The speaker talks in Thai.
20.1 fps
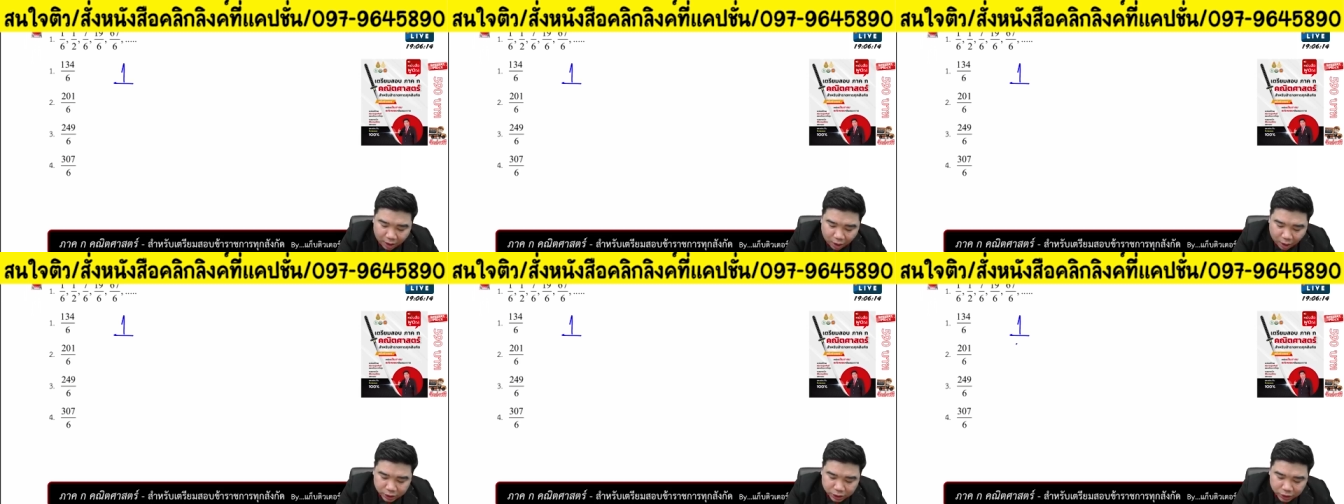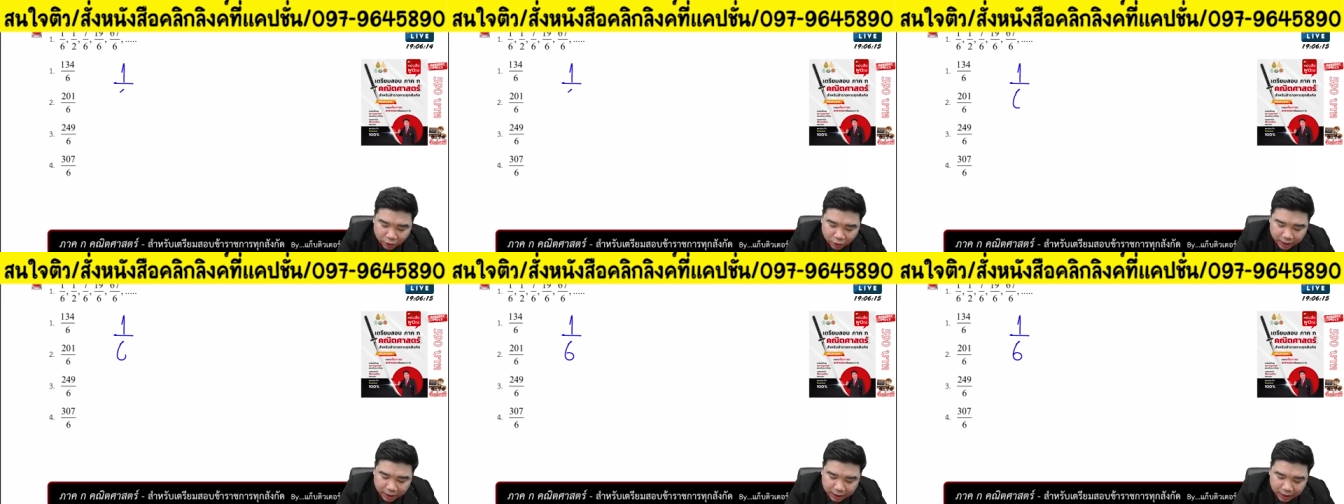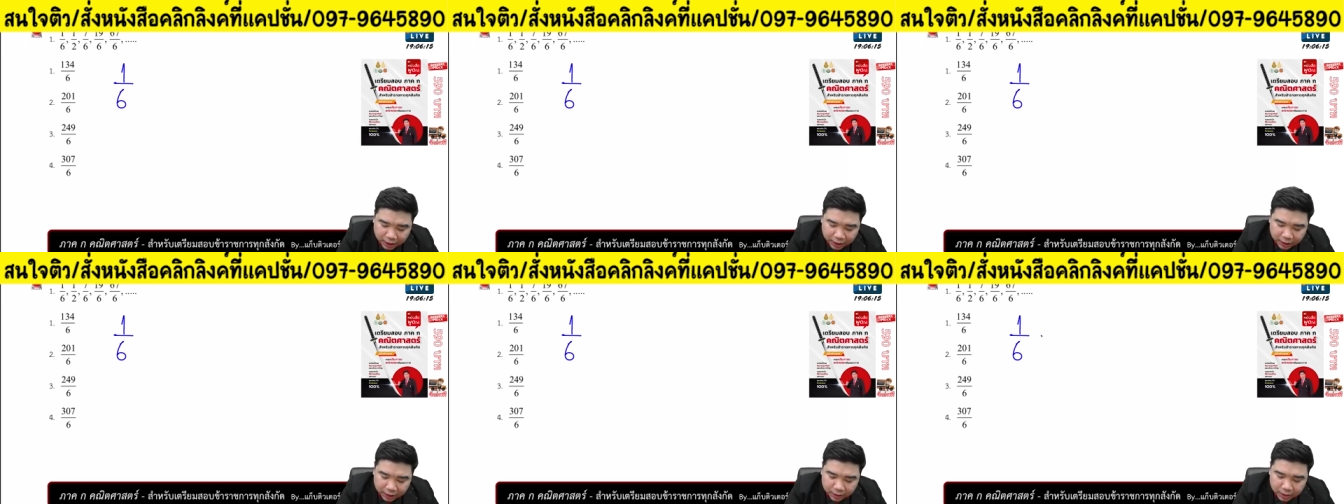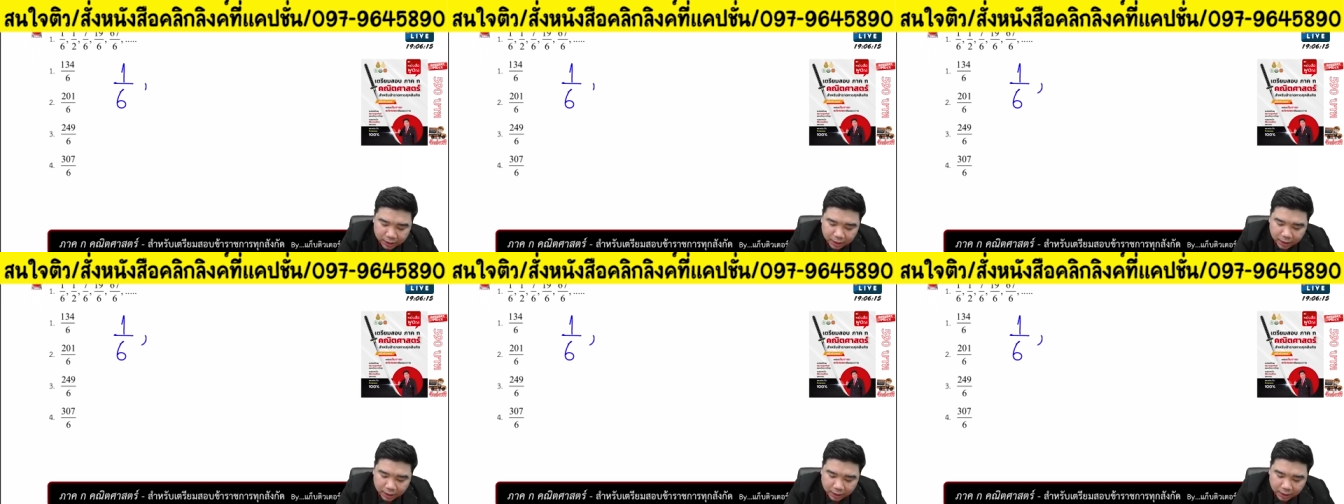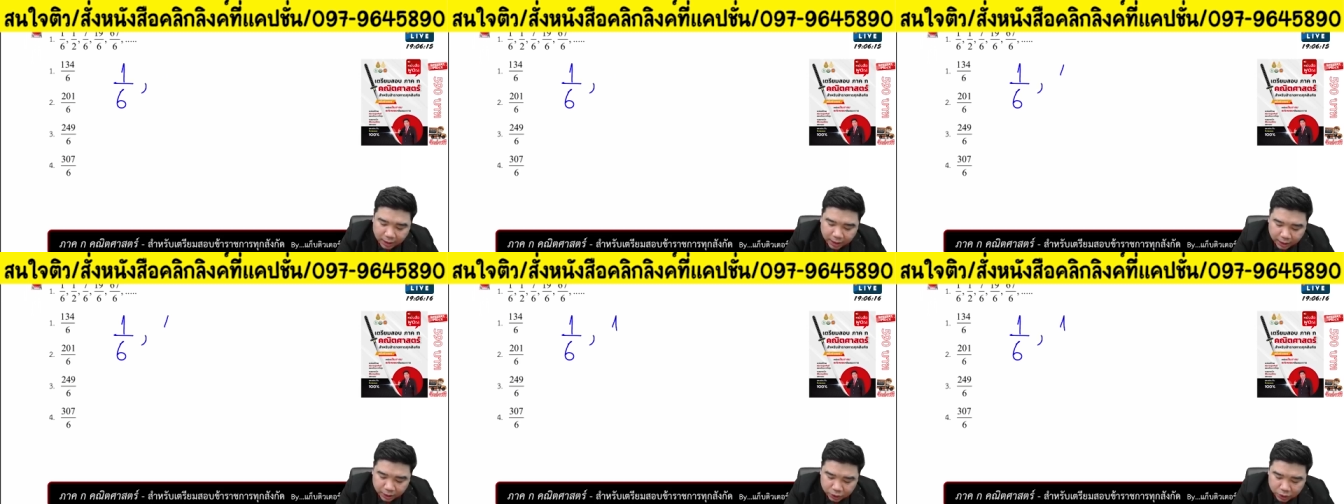ลอกโจทย์นิดหนึ่งห
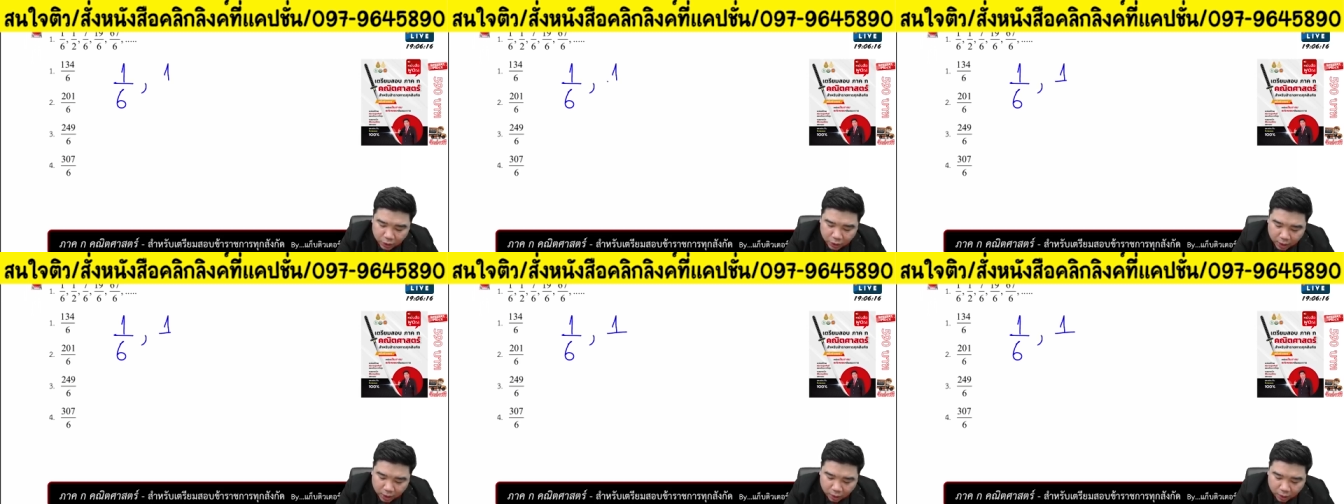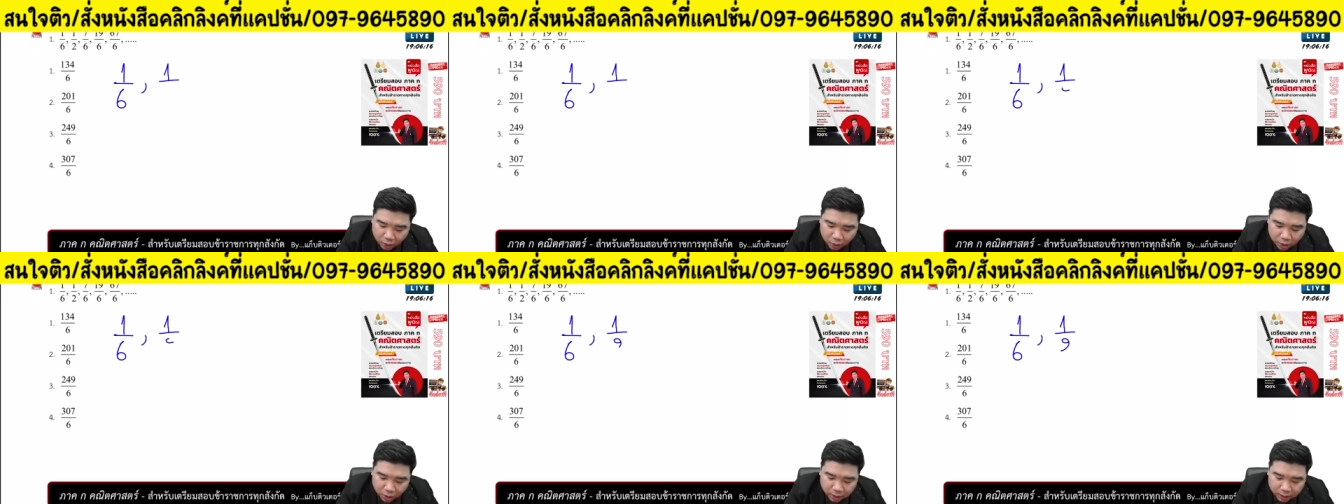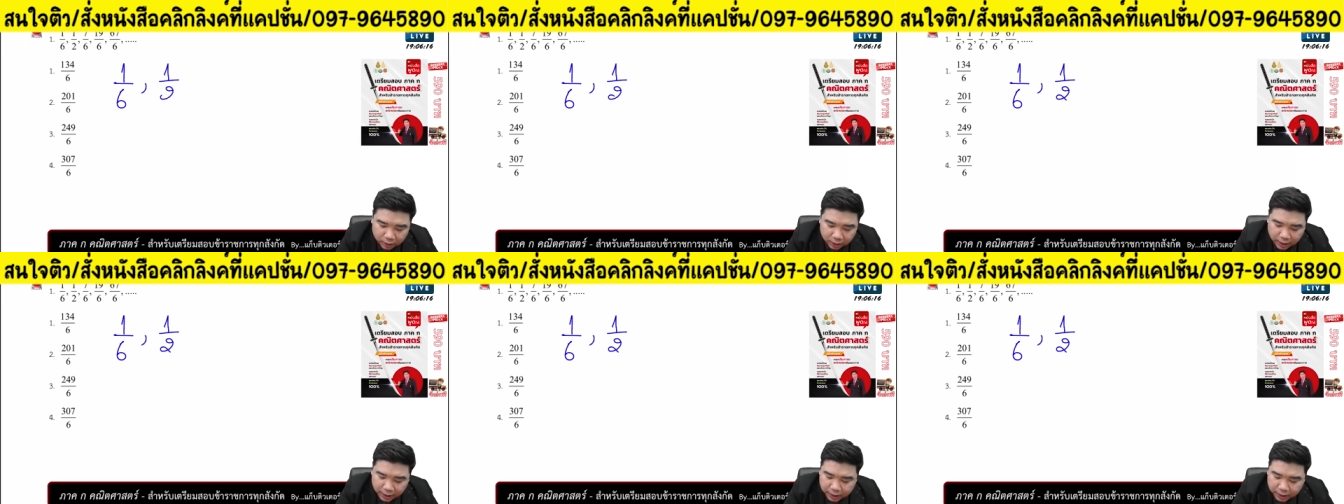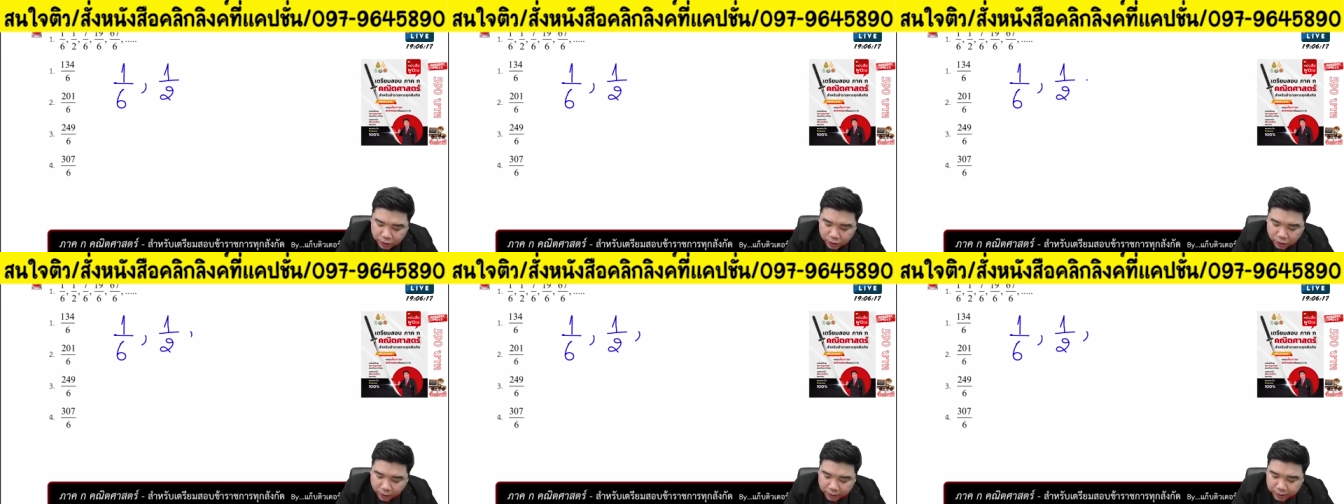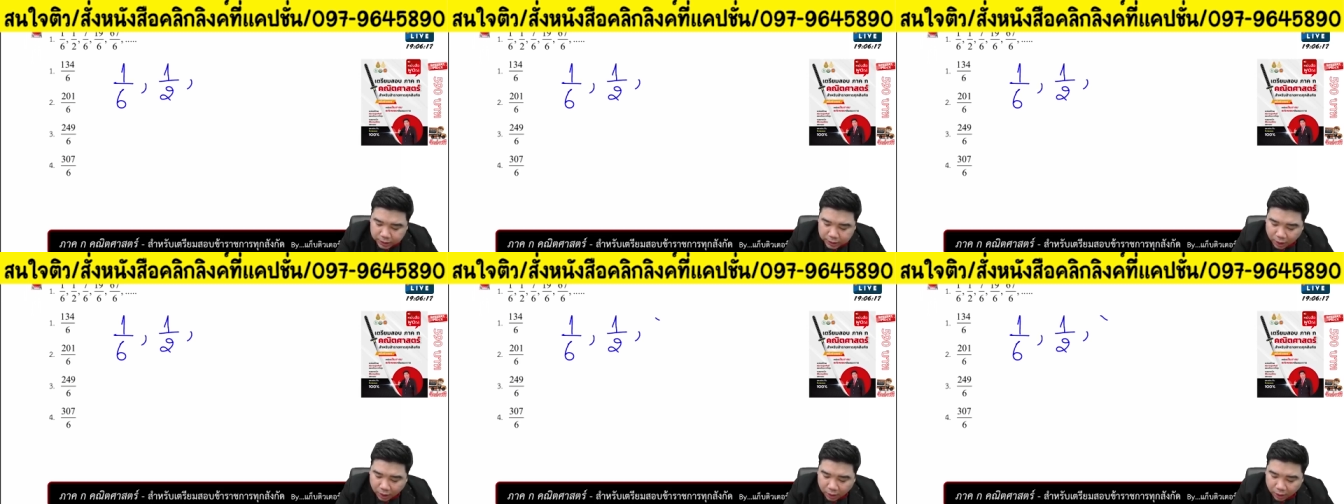นึ่งส่วนหกหนึ่งส่วน
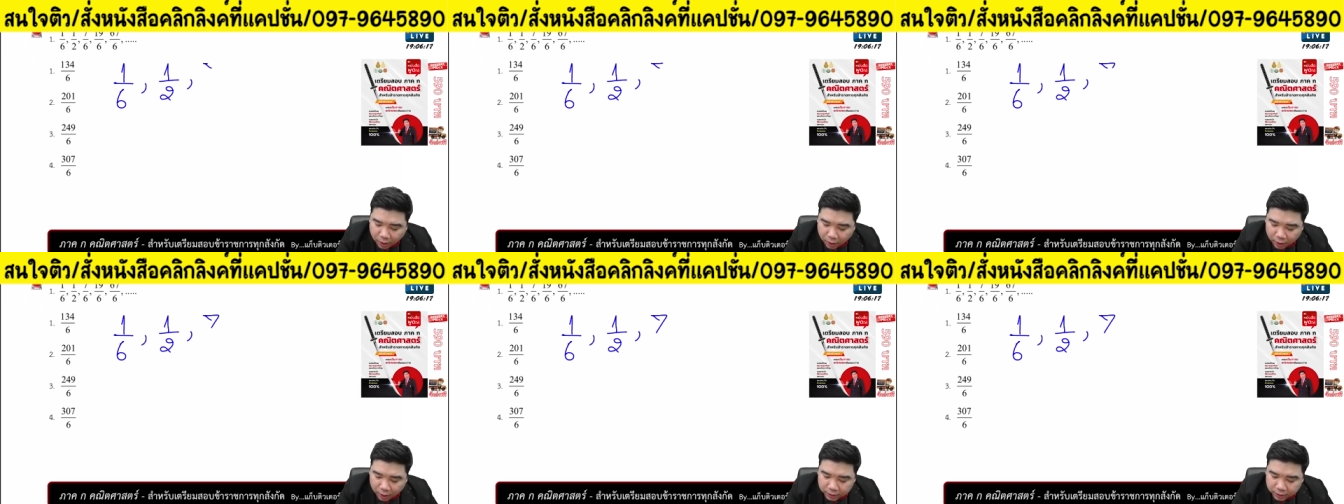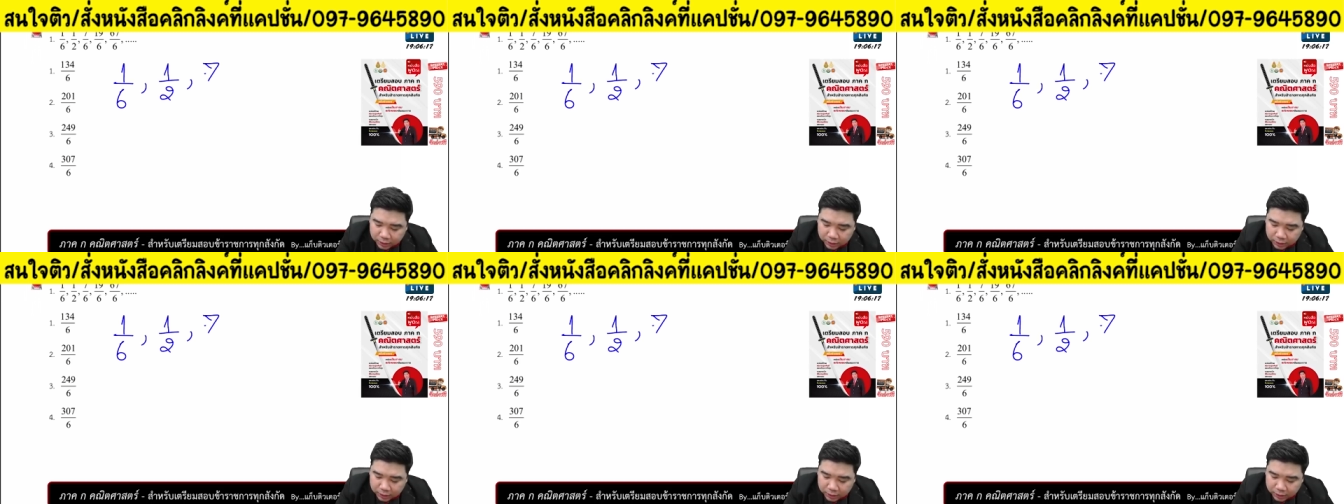สอง